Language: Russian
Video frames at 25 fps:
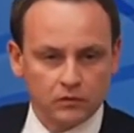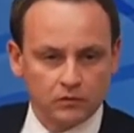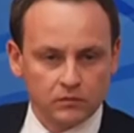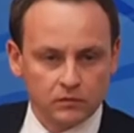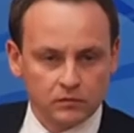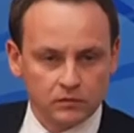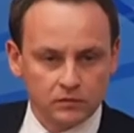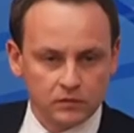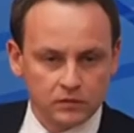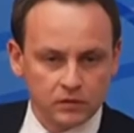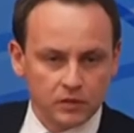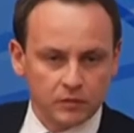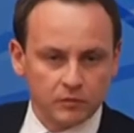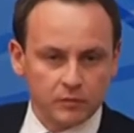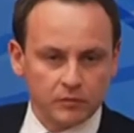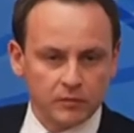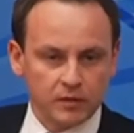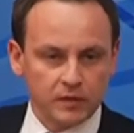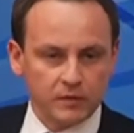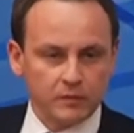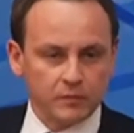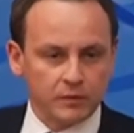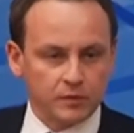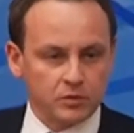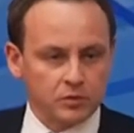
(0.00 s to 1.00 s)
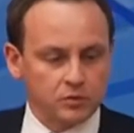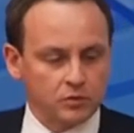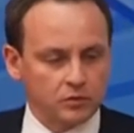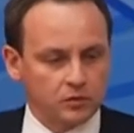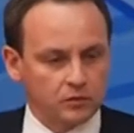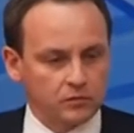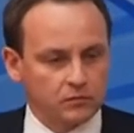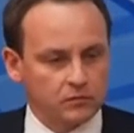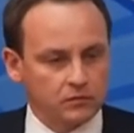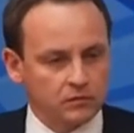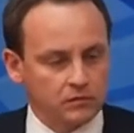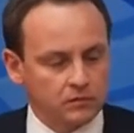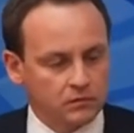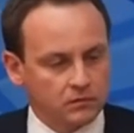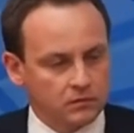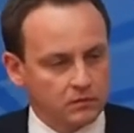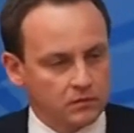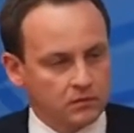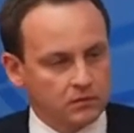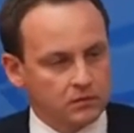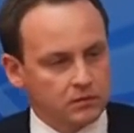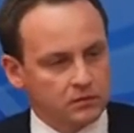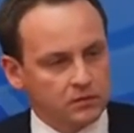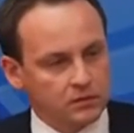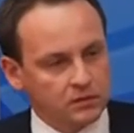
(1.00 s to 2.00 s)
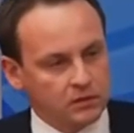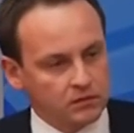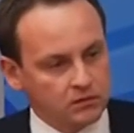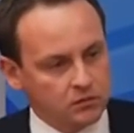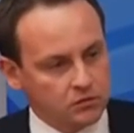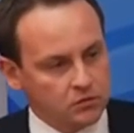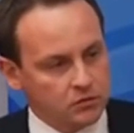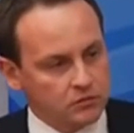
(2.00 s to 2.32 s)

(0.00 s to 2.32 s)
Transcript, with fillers: Вот, не знаю, по моим подсчетам, а, для того,